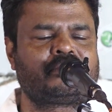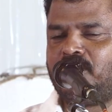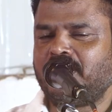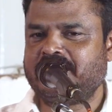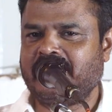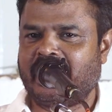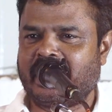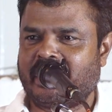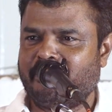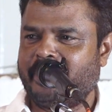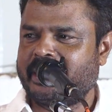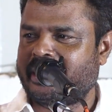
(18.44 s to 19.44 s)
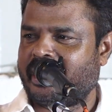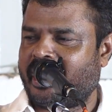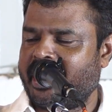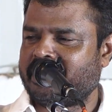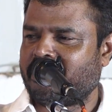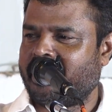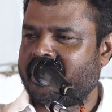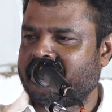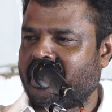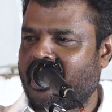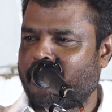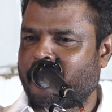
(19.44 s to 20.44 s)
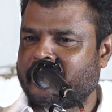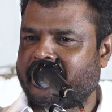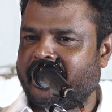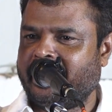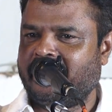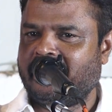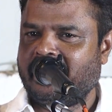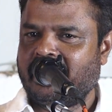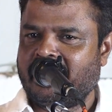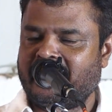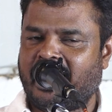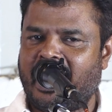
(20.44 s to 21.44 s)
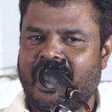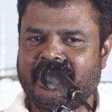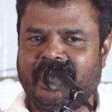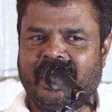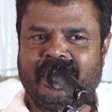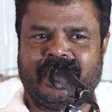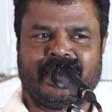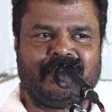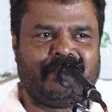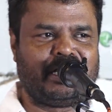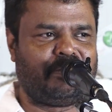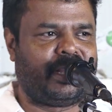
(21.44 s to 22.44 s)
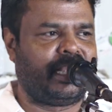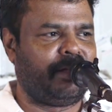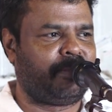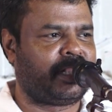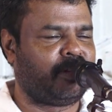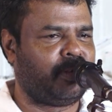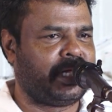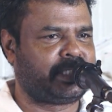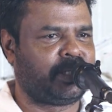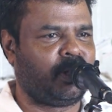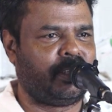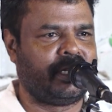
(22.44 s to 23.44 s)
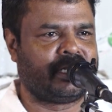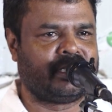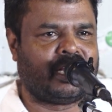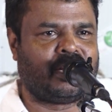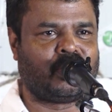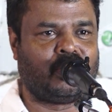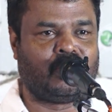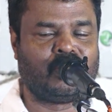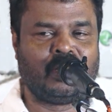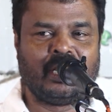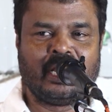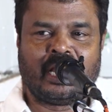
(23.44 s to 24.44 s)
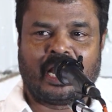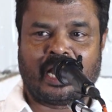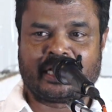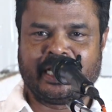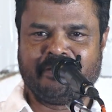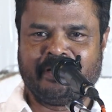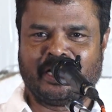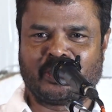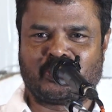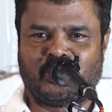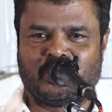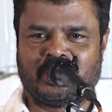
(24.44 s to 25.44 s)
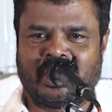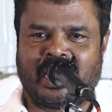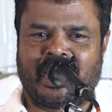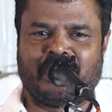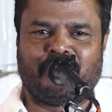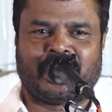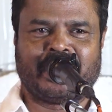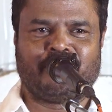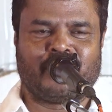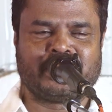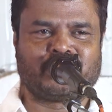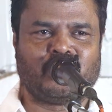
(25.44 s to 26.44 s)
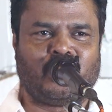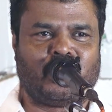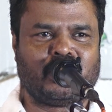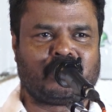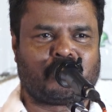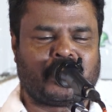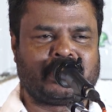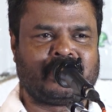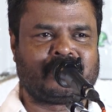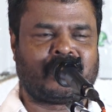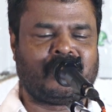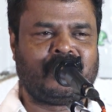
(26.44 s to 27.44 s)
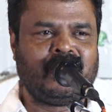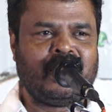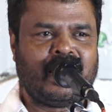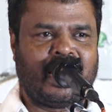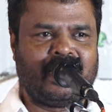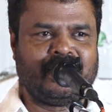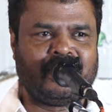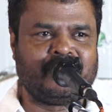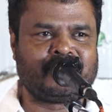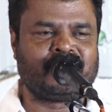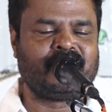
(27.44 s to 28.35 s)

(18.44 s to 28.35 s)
புரட்சியாளர் அம்பேத்கர் ஆயிரத்தி தொள்ளாயிரத்தி நாற்பத்தி நான்கிலே என்ன விதமான மன உளைச்சலோடு இருந்தாரோ அதைவிட கூடுதலான மன உளைச்சலோடு புரட்சி அண்ணன்